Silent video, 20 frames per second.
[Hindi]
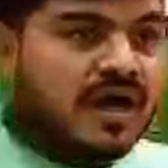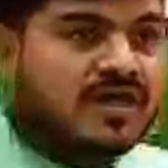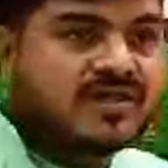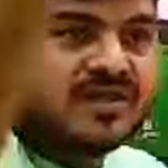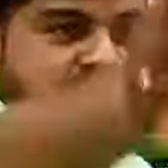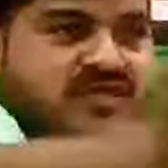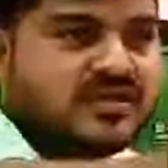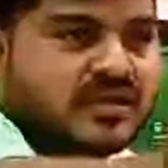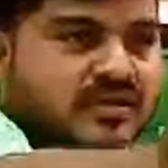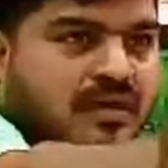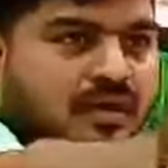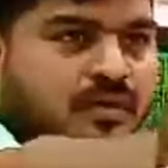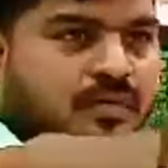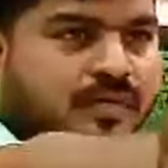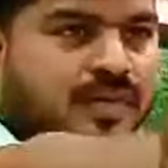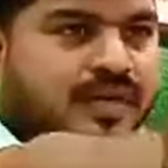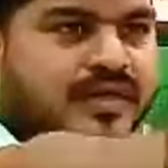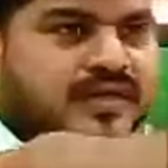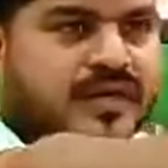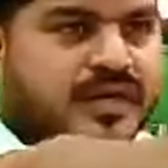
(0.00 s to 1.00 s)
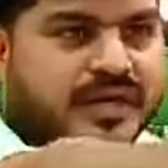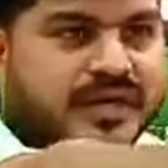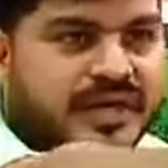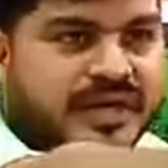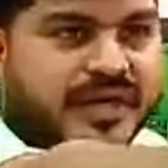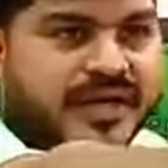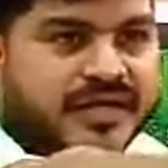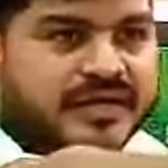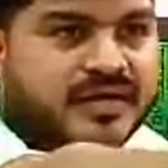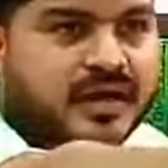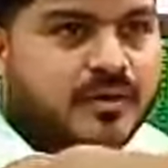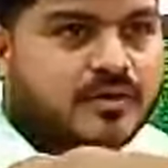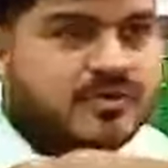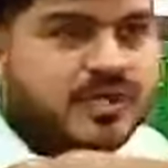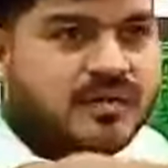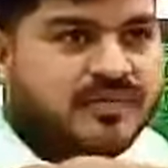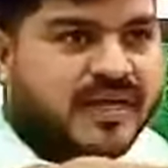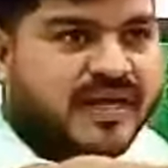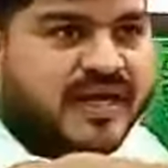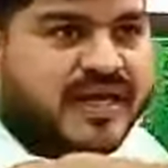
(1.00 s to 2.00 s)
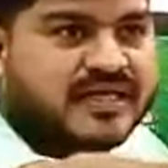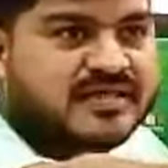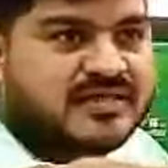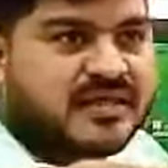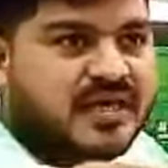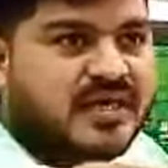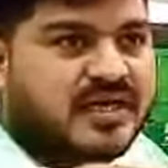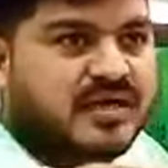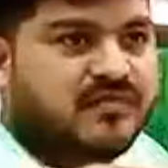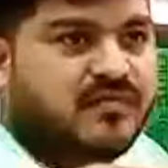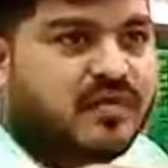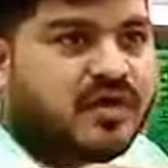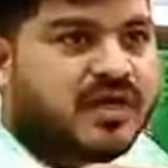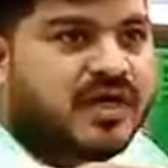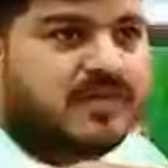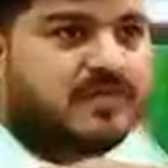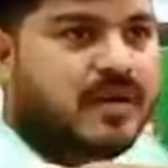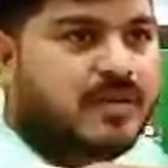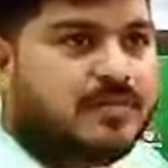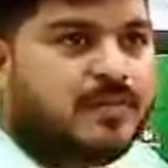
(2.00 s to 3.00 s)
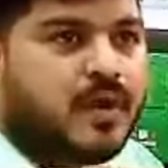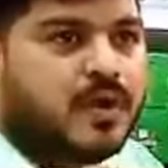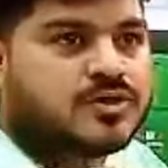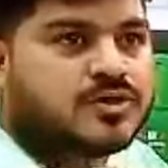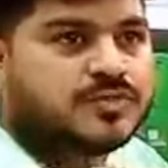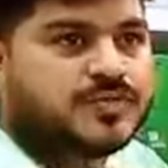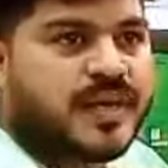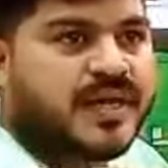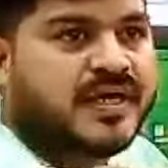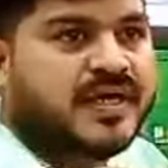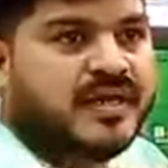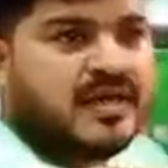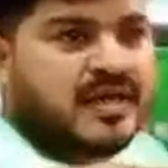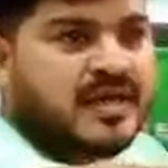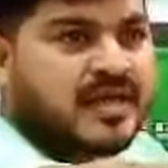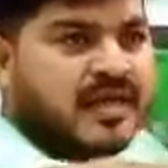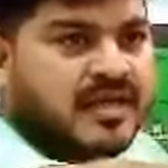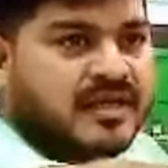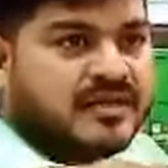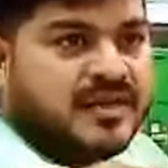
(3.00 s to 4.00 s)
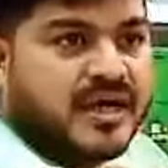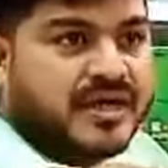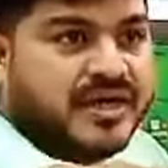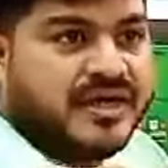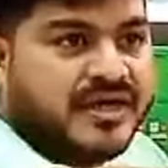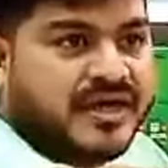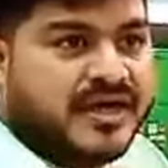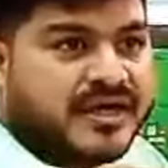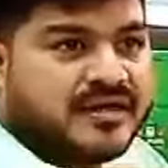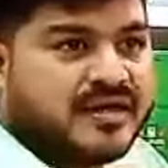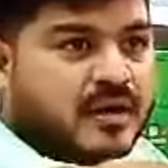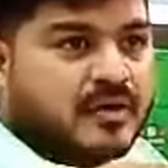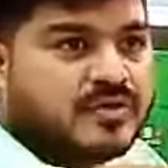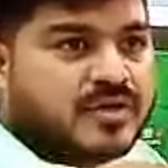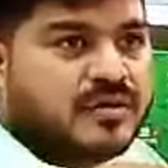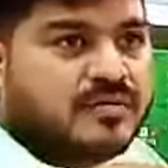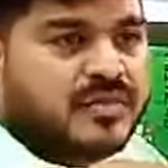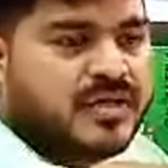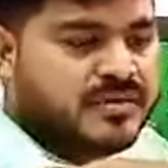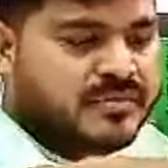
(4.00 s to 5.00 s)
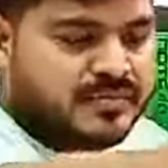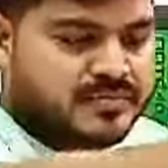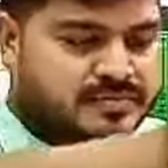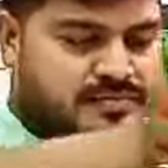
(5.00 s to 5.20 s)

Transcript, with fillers: अड़तीस हजार रुपए का थर्टी एट थाउजेंड में एक साल की वारंटी में बॉक्स पैक थर्टी एट थाउजेंड में